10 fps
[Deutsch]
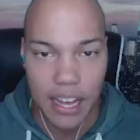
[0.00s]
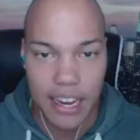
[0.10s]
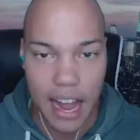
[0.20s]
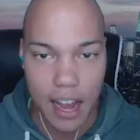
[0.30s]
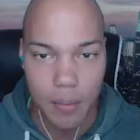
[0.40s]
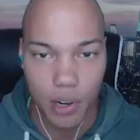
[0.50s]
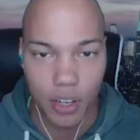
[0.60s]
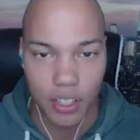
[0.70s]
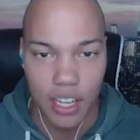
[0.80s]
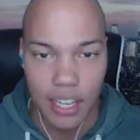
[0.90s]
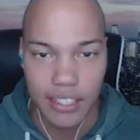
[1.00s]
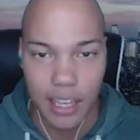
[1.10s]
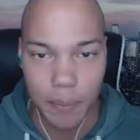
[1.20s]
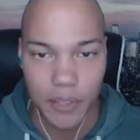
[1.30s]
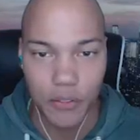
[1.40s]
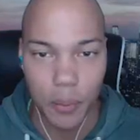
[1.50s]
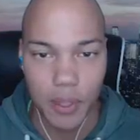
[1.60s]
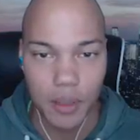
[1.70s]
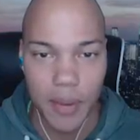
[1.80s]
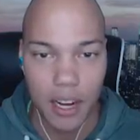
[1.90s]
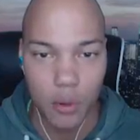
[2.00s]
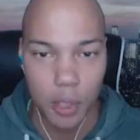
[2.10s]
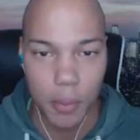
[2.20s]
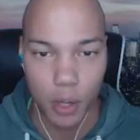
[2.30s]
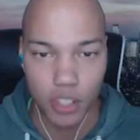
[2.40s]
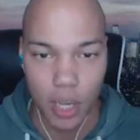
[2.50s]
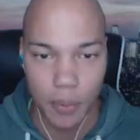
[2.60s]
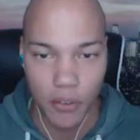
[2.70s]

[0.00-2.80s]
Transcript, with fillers: gar keinen Helm, Leute. Ich, hab, ich wurde mit einem halloween potion